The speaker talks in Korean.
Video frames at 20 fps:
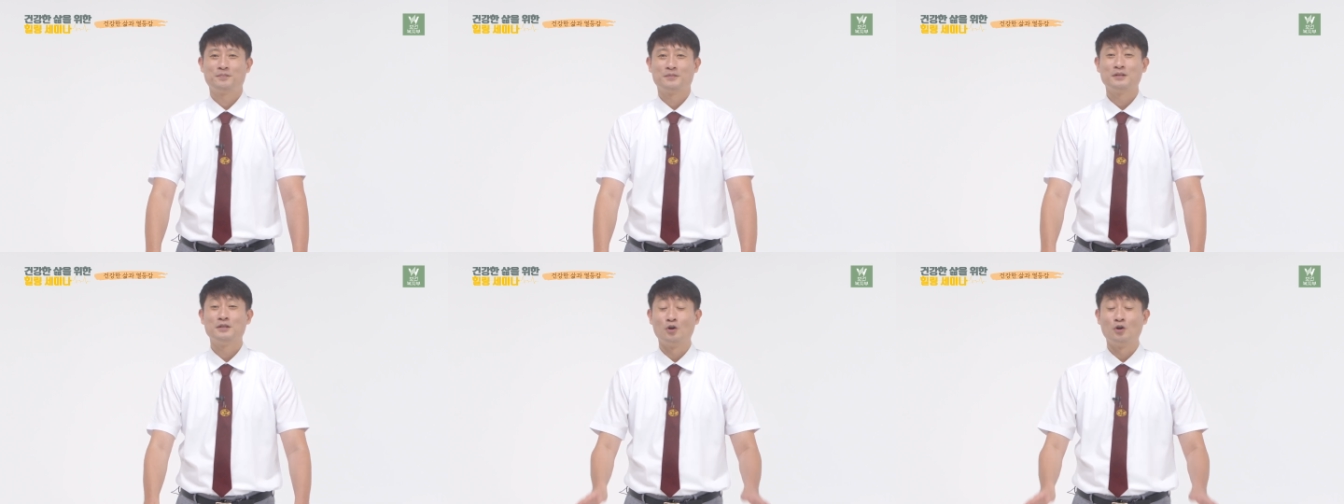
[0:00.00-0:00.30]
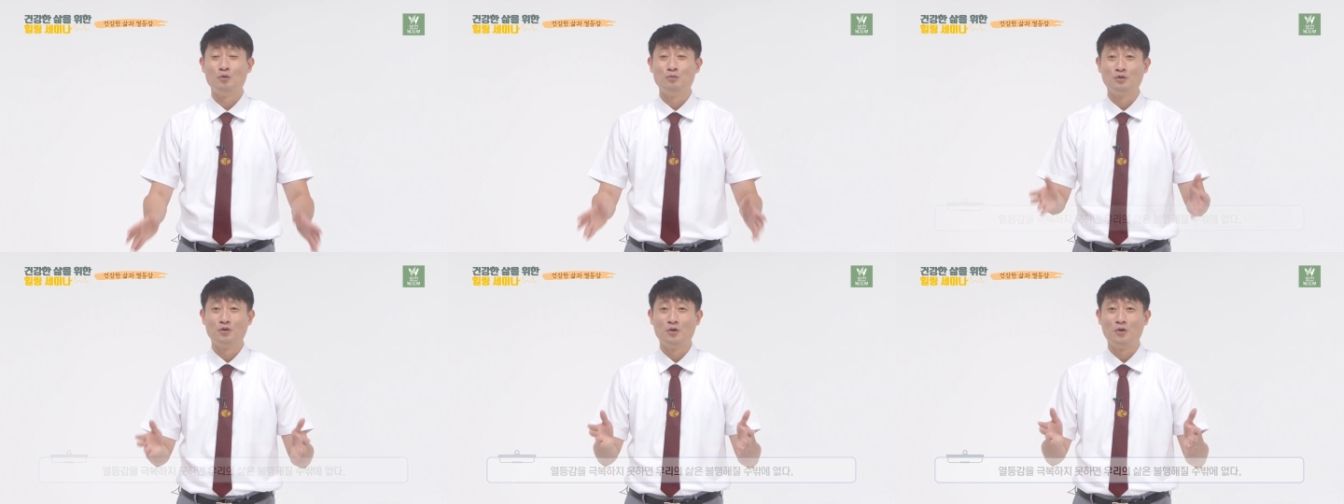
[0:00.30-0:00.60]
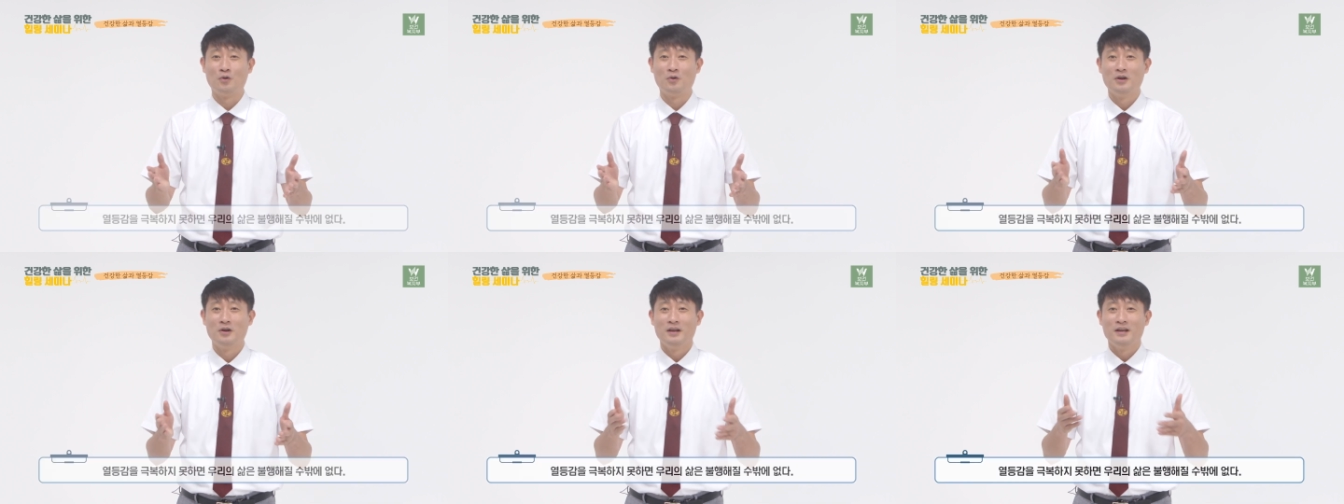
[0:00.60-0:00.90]

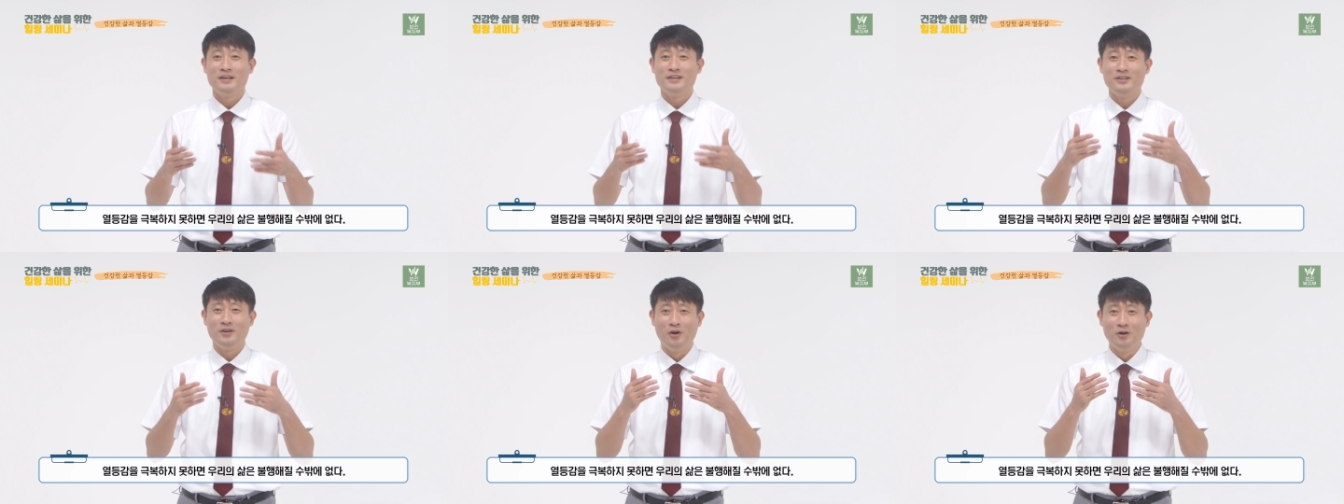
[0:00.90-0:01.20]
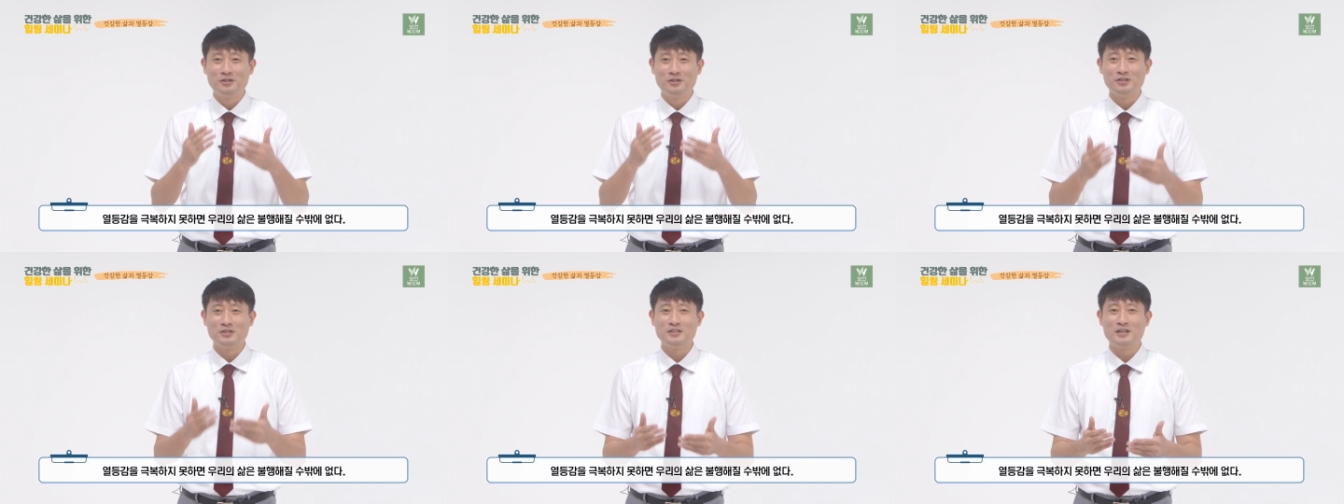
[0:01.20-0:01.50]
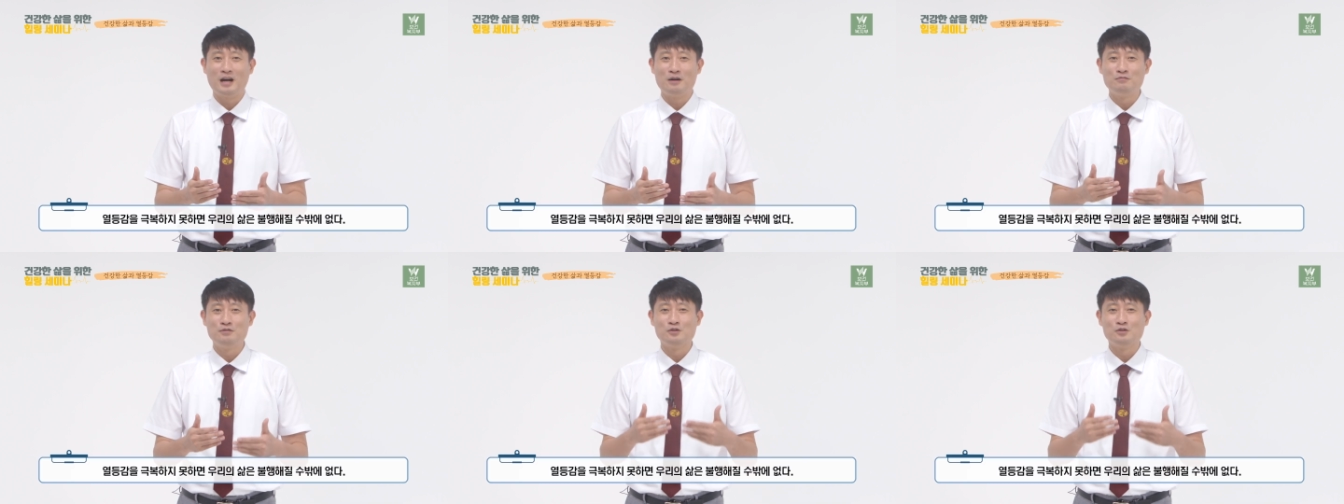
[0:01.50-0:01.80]
그러므로
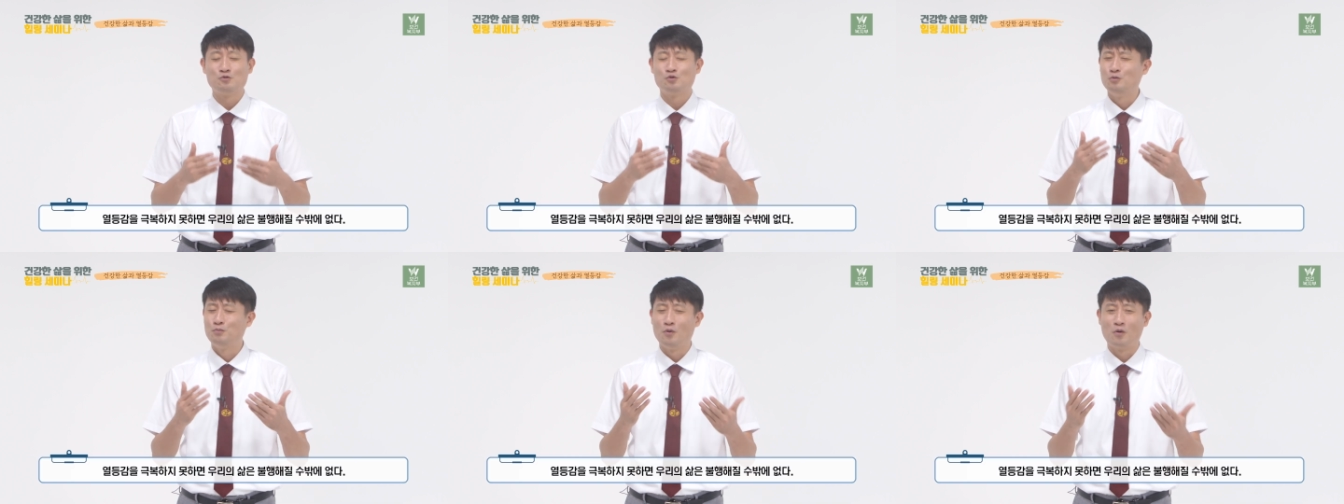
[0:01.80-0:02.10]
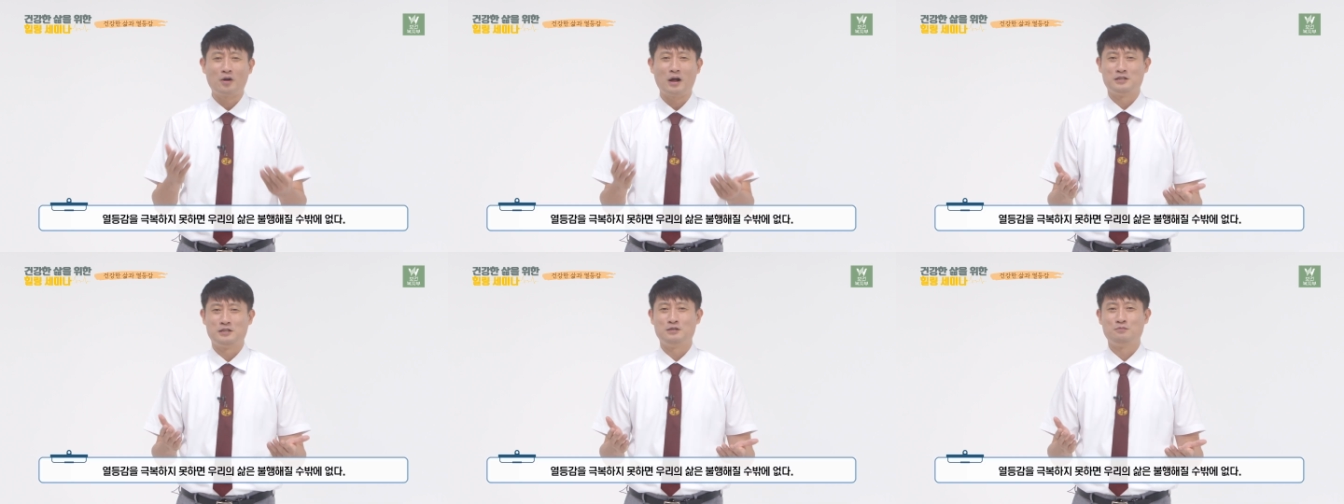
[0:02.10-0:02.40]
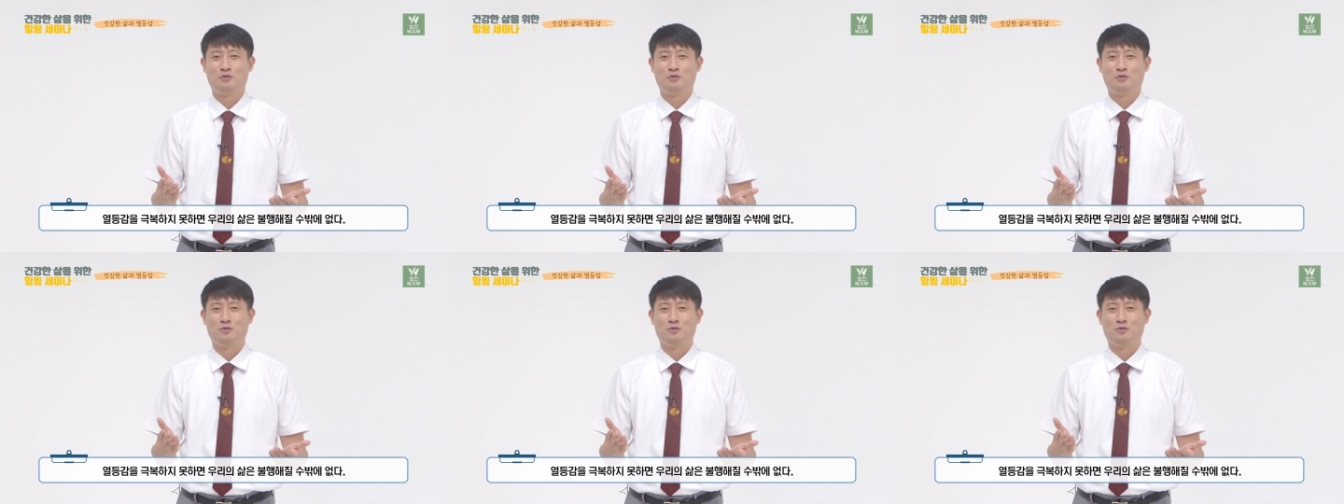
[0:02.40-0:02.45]
열등감을 극복하지